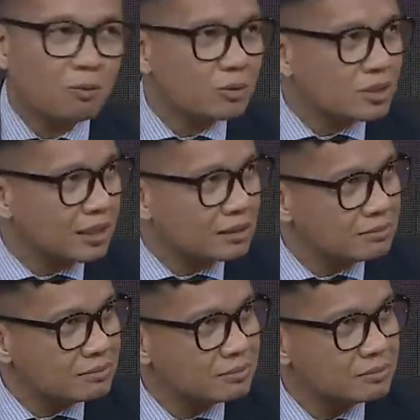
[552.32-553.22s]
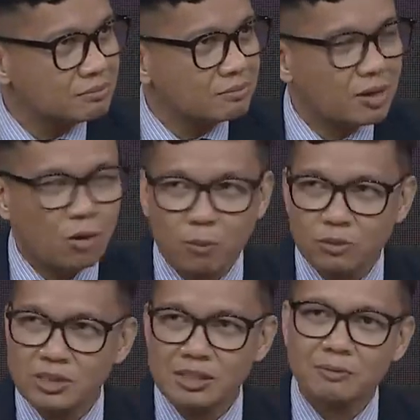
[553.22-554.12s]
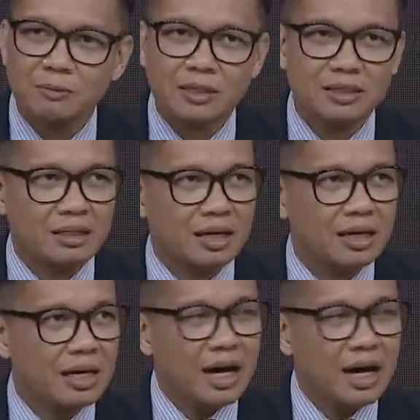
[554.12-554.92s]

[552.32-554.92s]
oposan, mengoposisi pemerintah.